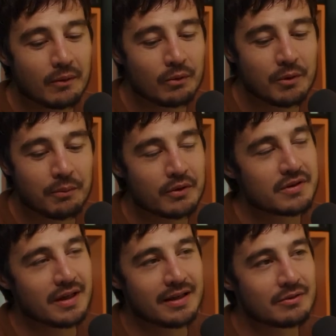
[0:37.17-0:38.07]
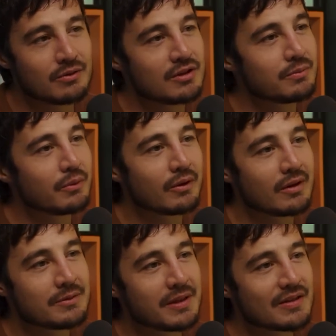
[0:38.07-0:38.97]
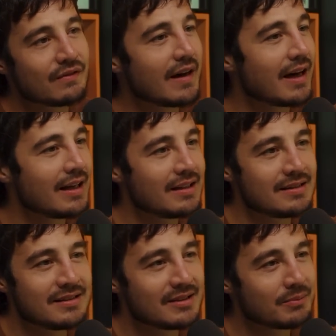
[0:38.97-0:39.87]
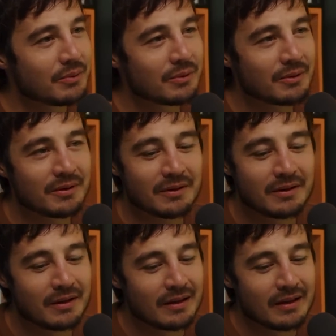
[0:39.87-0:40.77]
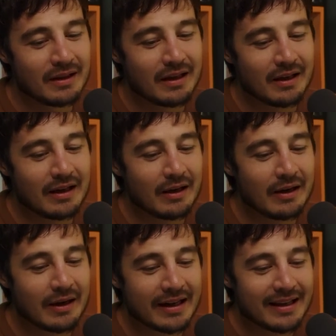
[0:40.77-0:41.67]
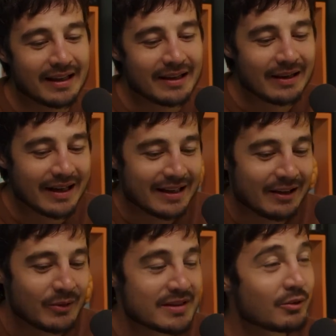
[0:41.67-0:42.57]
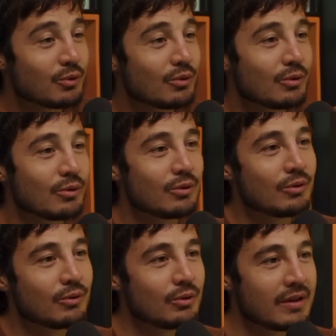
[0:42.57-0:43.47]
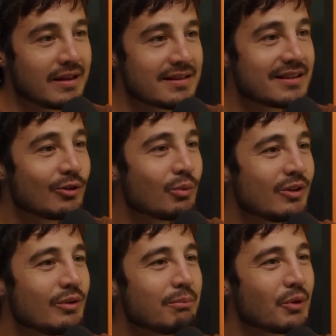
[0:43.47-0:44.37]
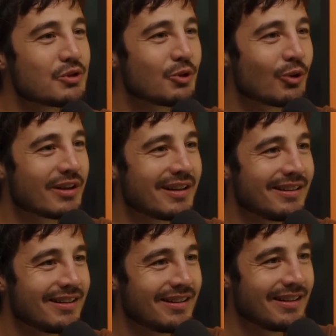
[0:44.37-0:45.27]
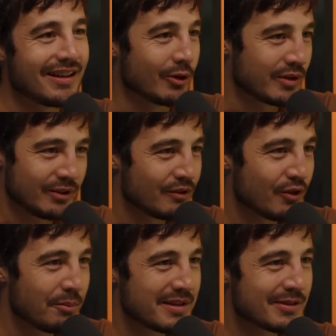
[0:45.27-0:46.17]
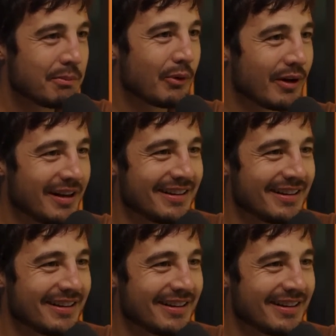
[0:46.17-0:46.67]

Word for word: o meu processo, expor as minhas falhas, expor uhum. a, aquela, aquela coisa do, do, da síndrome do impostor, né? Eu que não vou me expor.